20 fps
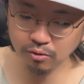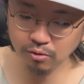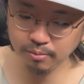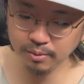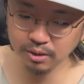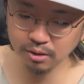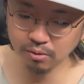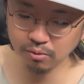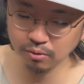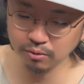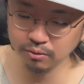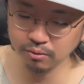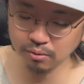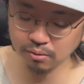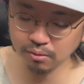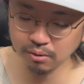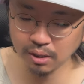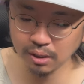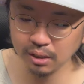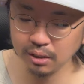こまでコスト
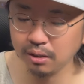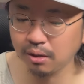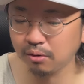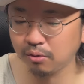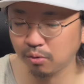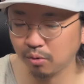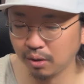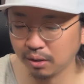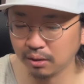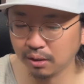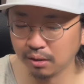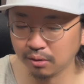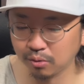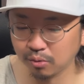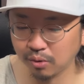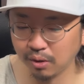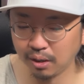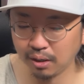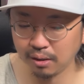をかけてるのかなとか